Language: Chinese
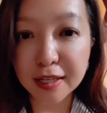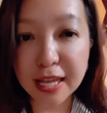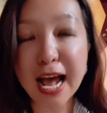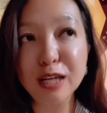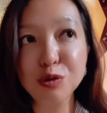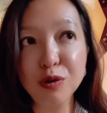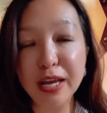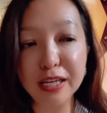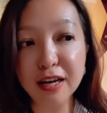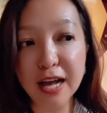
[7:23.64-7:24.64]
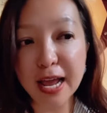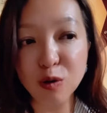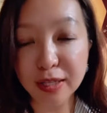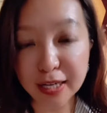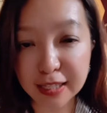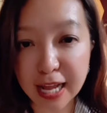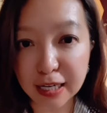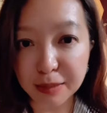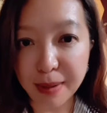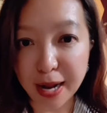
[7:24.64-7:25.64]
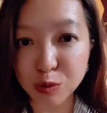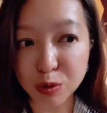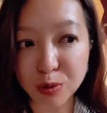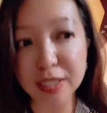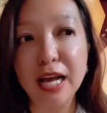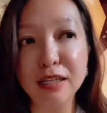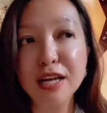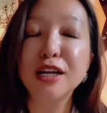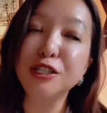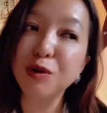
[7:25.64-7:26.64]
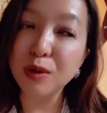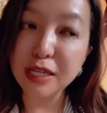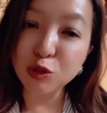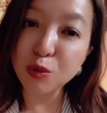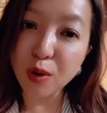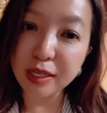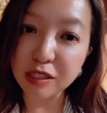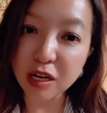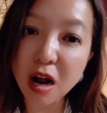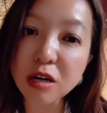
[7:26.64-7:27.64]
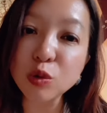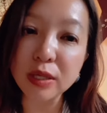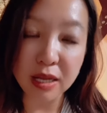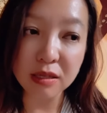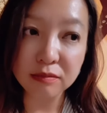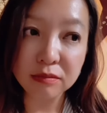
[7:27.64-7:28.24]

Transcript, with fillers: 他作为一个爱国的意大利白左作家，生活在中国已经二十多年了，